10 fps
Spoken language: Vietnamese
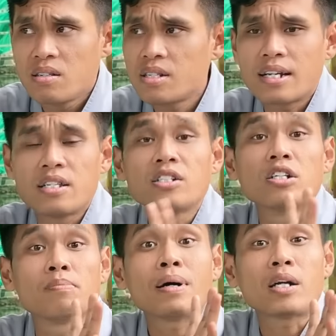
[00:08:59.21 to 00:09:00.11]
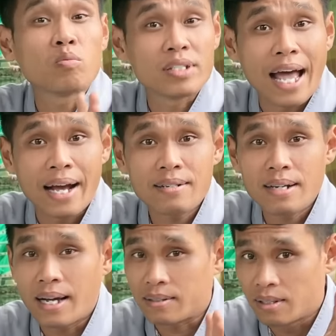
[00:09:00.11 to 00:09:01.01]
Nhất là những người bất động sản
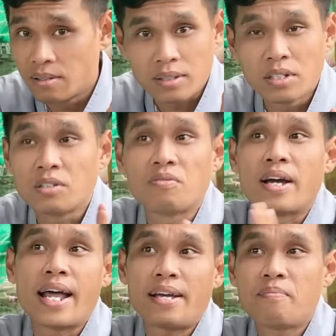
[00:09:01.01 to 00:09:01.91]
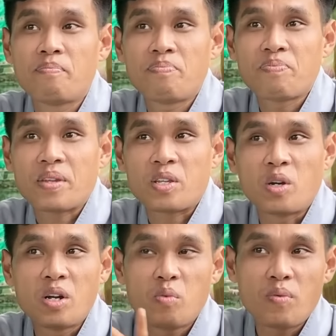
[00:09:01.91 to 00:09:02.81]
là thường thường về đây. Cho
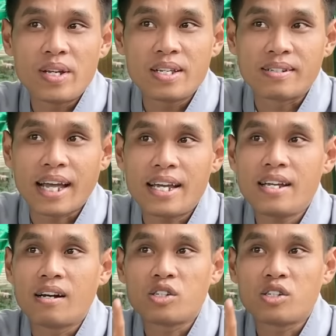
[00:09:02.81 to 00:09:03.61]
nên quý vị nhìn thấy ở